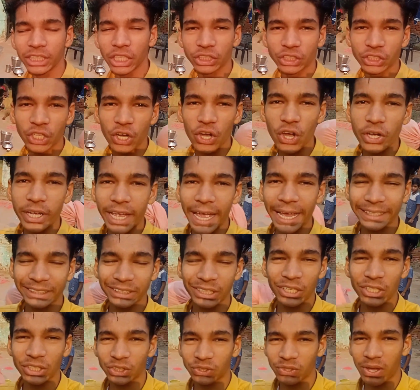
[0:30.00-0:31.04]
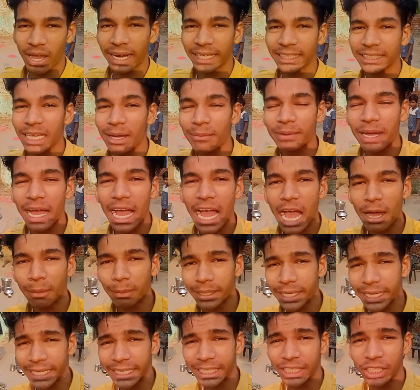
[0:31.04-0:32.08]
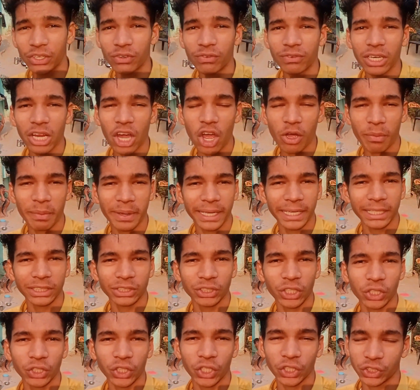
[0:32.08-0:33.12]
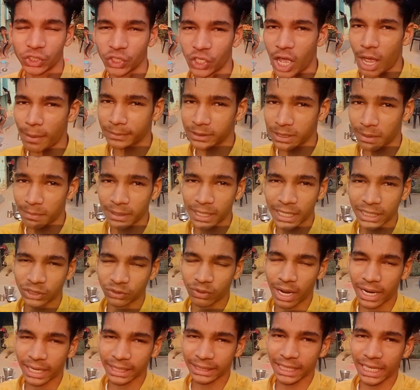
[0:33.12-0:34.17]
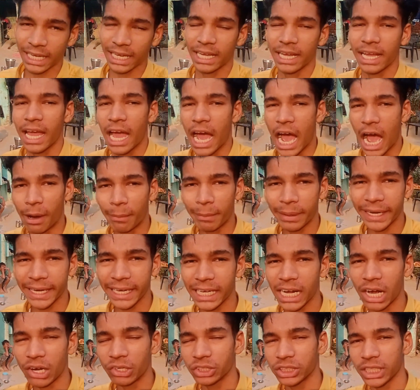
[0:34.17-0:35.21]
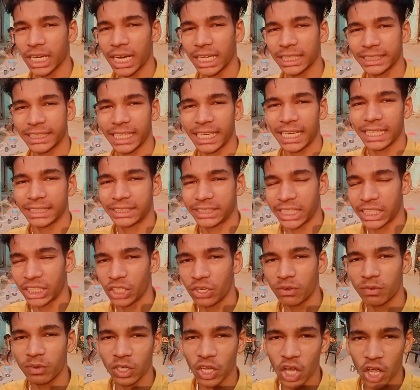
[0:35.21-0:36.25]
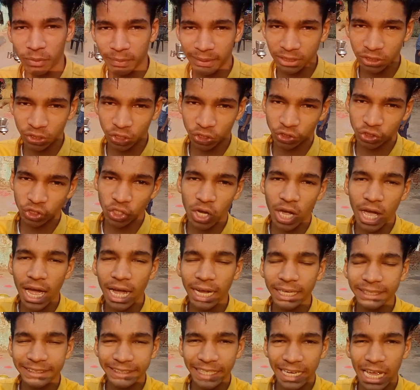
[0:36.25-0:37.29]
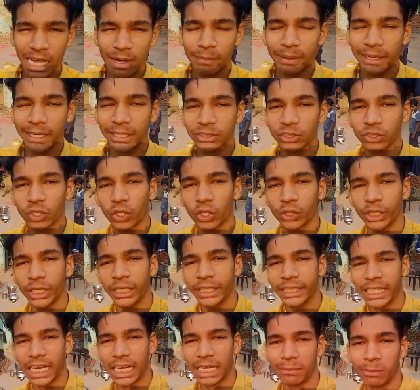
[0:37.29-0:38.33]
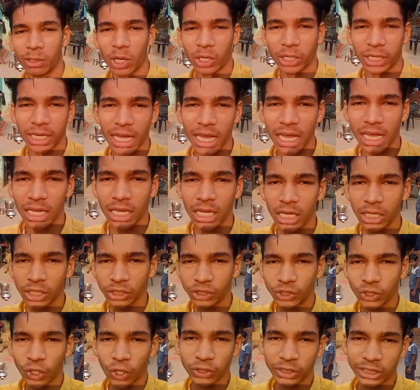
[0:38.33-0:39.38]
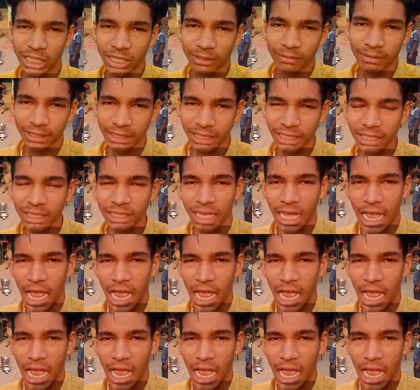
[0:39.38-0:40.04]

दोस्तों कैसे हो स्वागत आपका हमारे न्यू ब्लॉग में तो दोस्तों आप सभी का स्वागत है हमारे गांव देहात के अच्छे न्यू ब्लॉग में दोस्तों आज है हमारे सौ दिन डेली ब्लॉग का चौसठवा दिन